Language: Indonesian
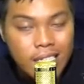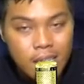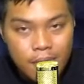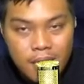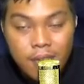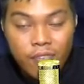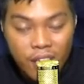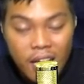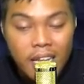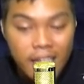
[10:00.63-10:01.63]
sama si
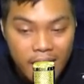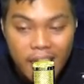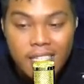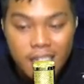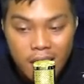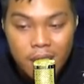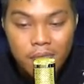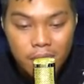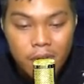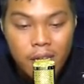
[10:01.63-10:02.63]
Vian ya guys ya
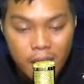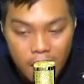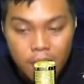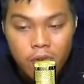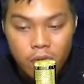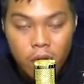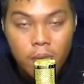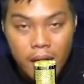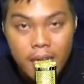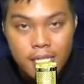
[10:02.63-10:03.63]
rencana mau gue
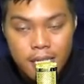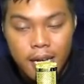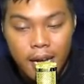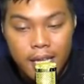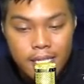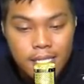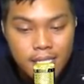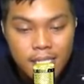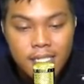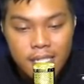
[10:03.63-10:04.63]
bahas ya
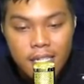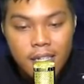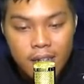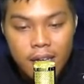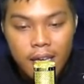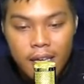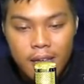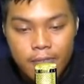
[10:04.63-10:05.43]
guys oke okay?